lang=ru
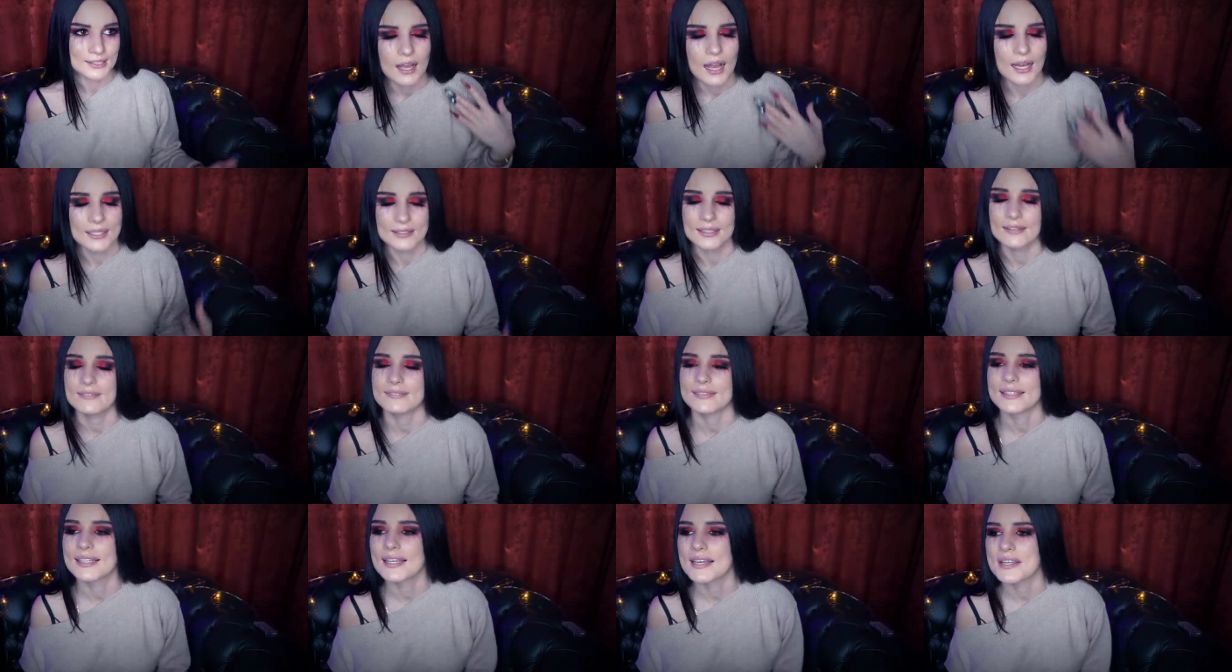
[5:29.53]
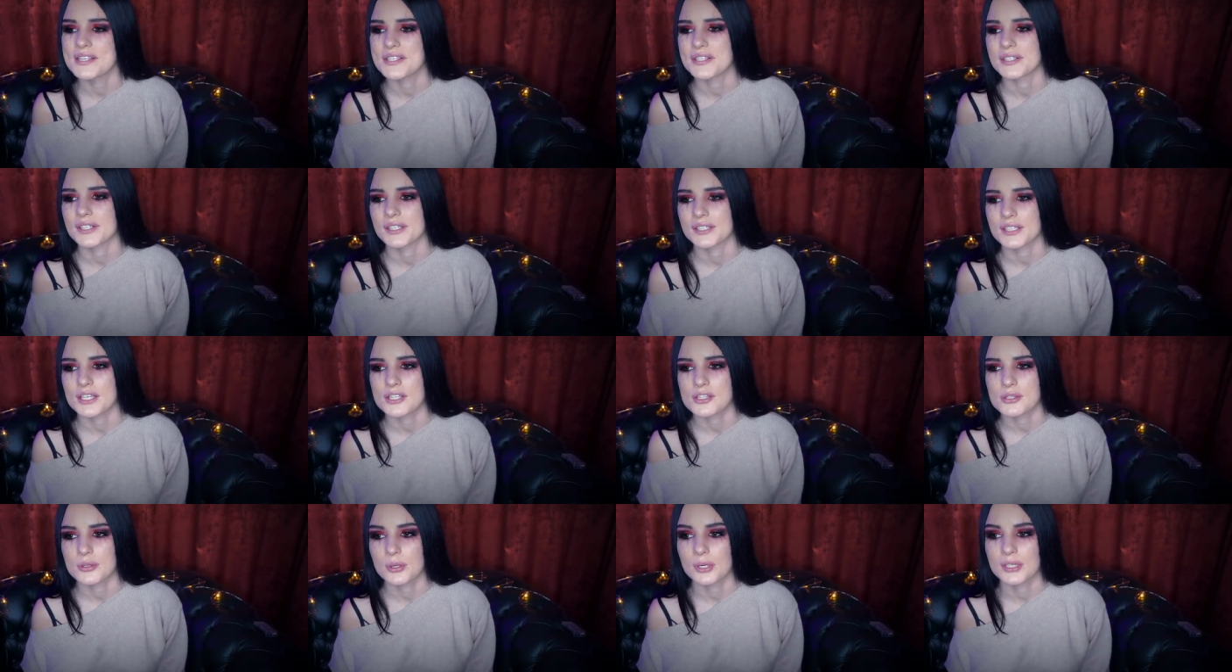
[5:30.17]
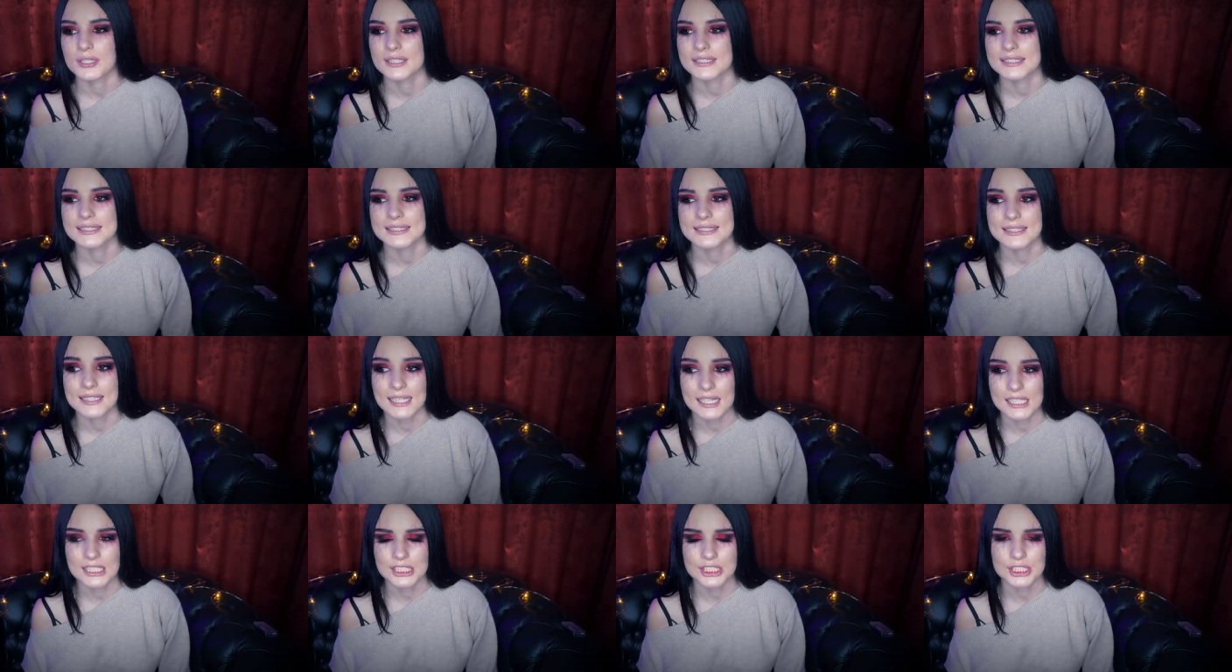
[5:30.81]
Она выглядела настолько
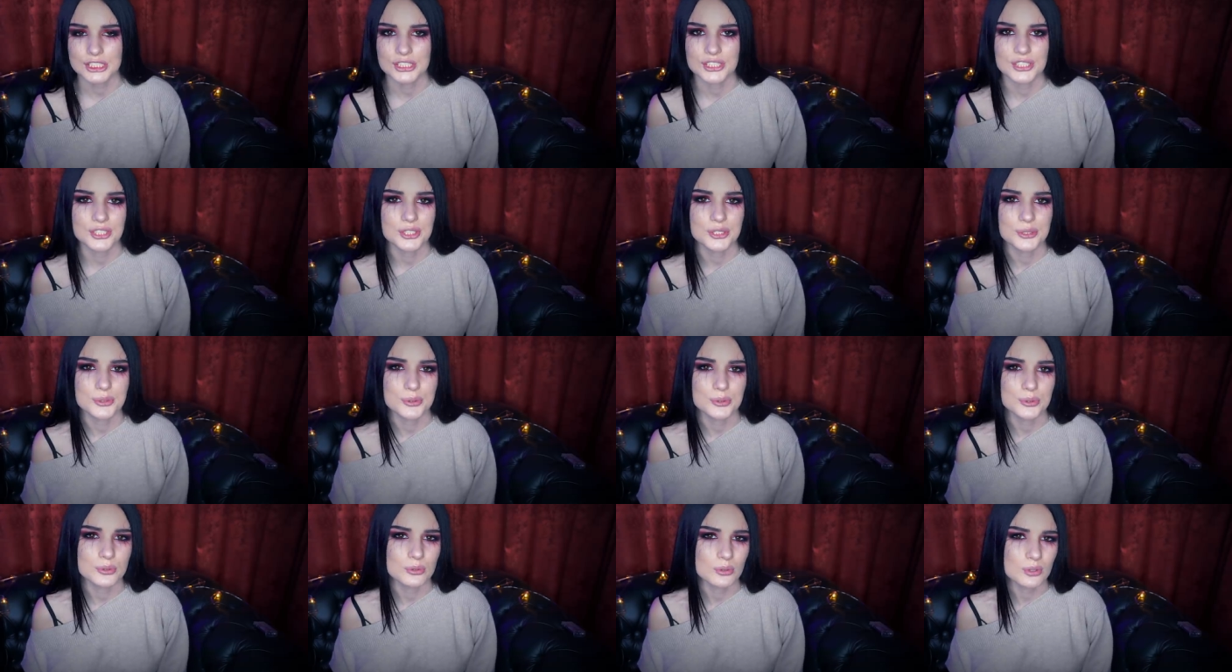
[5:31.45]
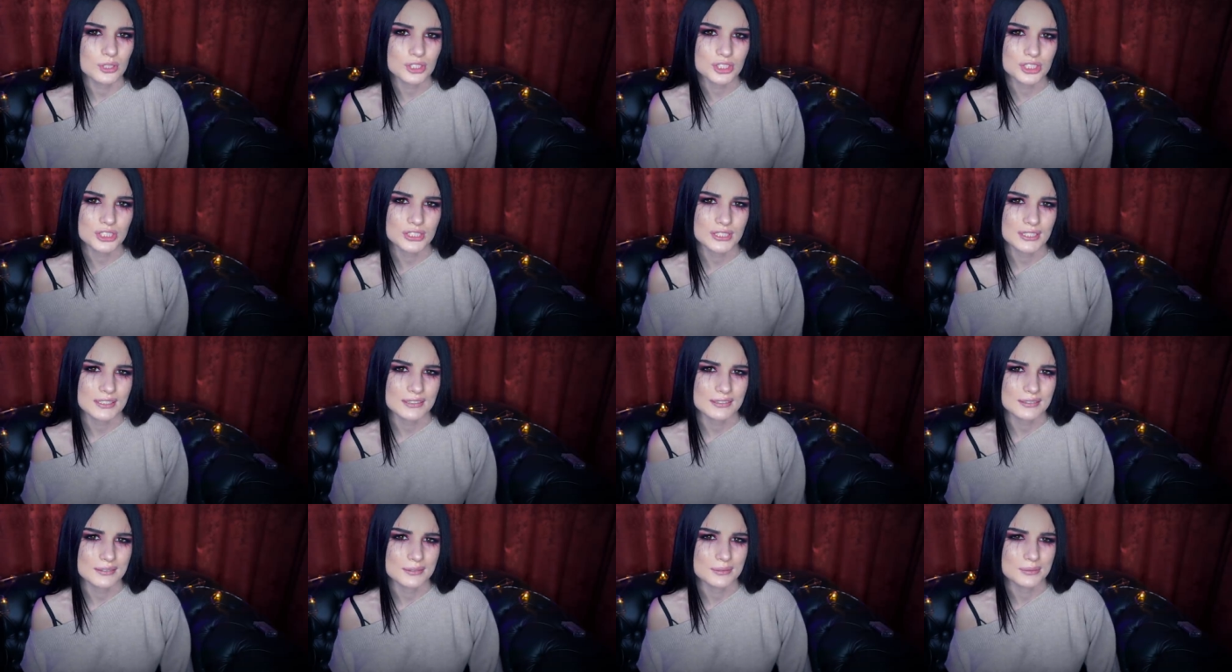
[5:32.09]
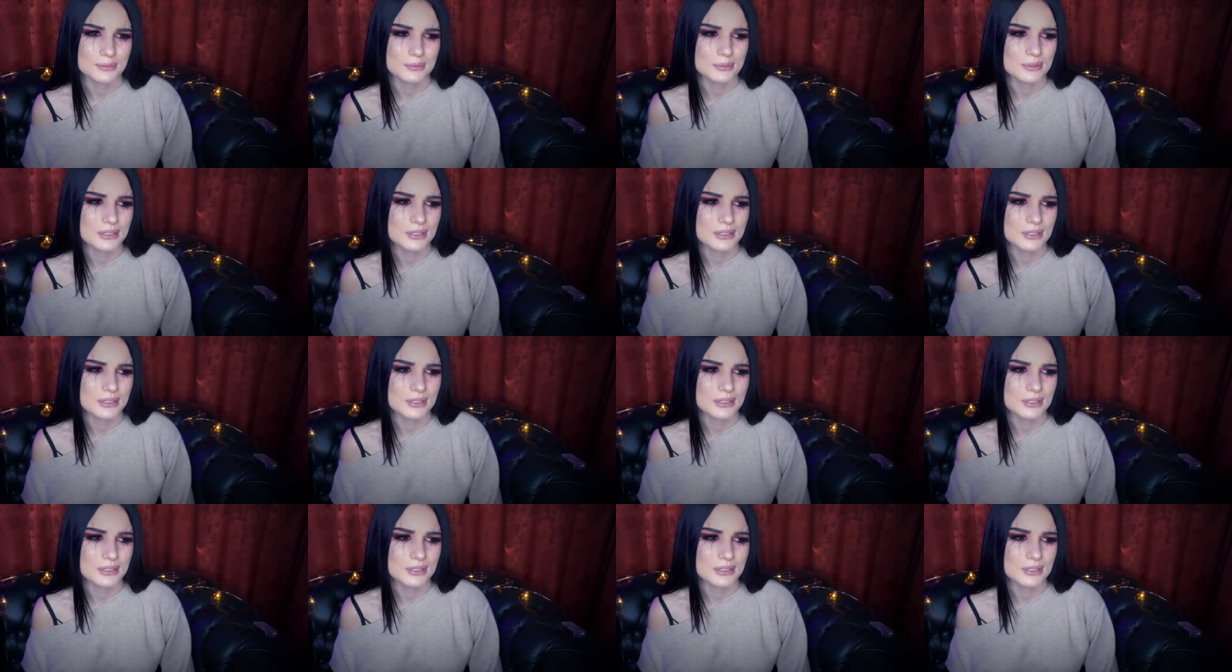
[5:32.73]
страшно и неухоженно,